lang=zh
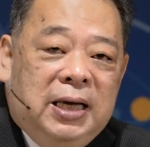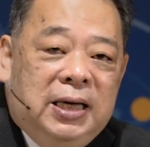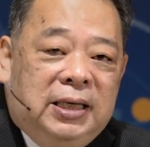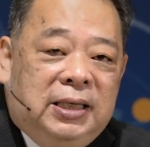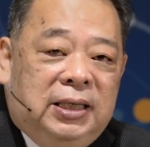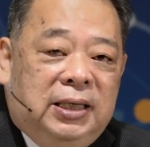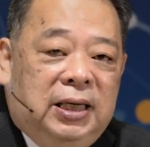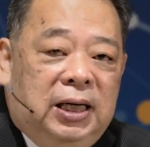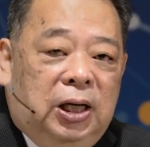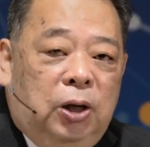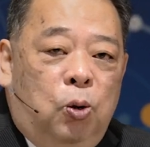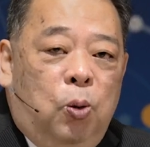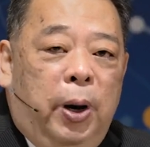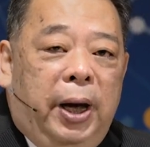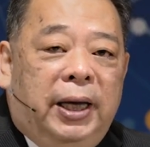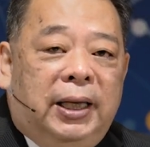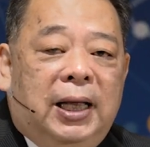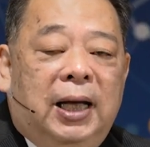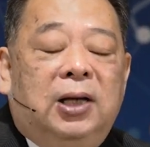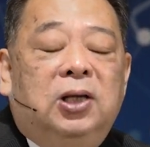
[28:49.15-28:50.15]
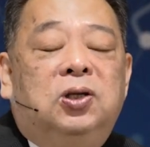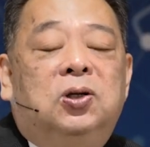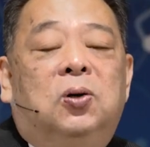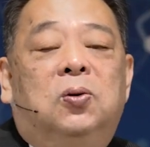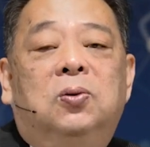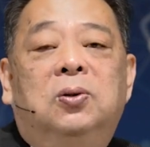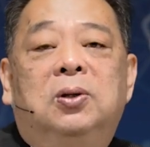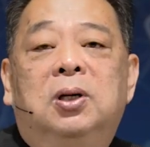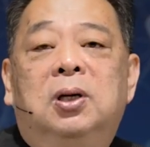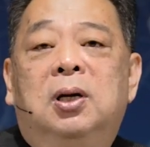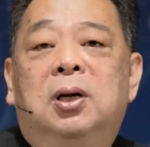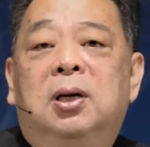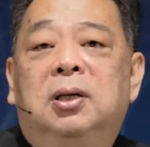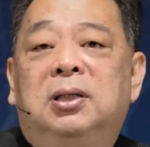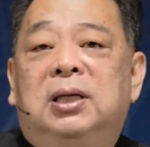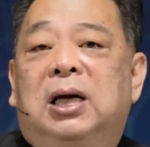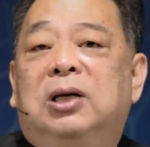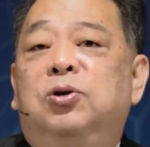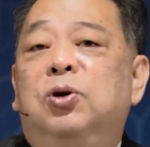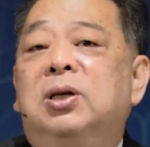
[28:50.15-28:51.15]
行为当中，
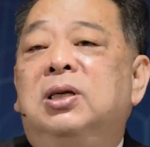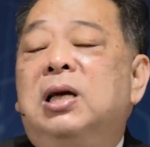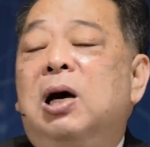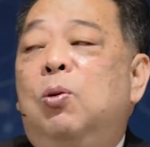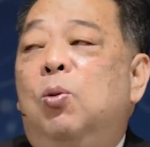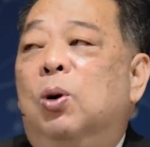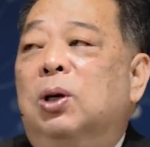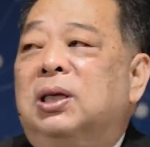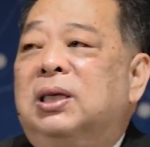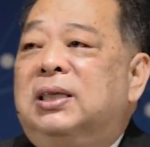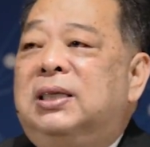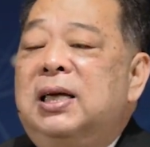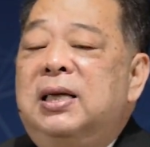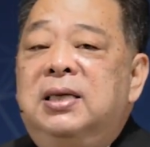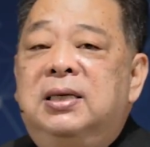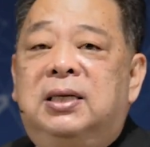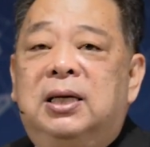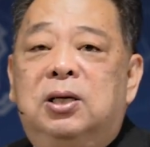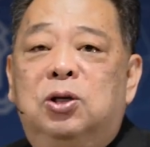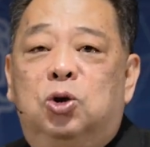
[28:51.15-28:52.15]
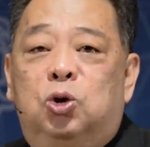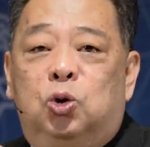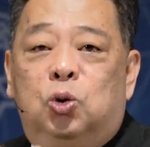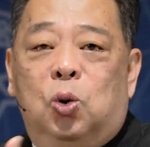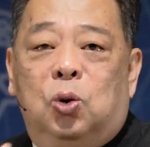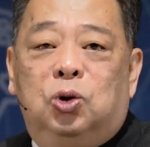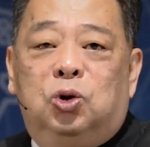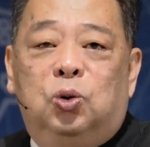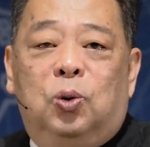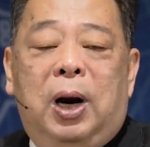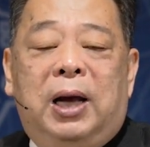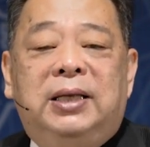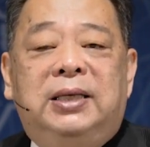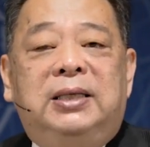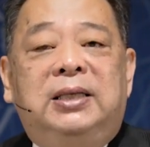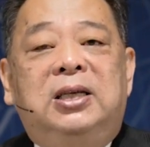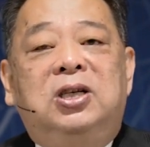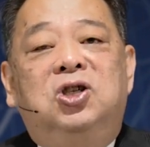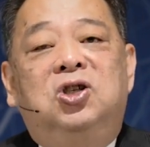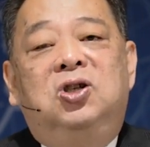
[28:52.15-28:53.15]
掌权在我真正做出来
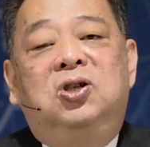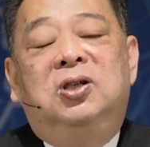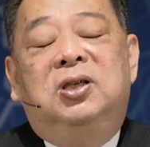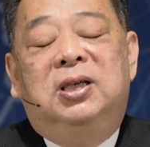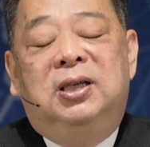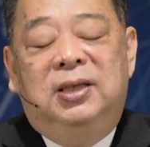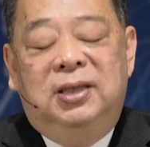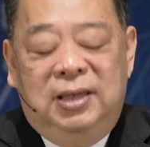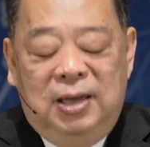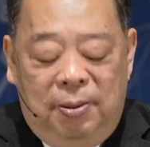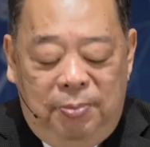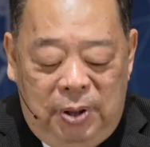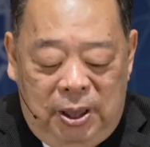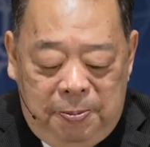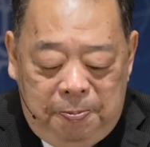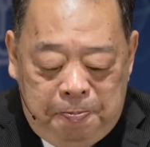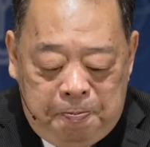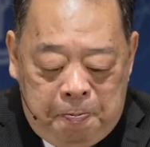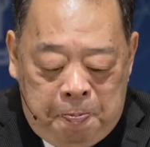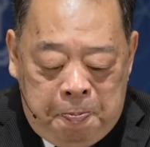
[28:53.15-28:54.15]
这些事情上面。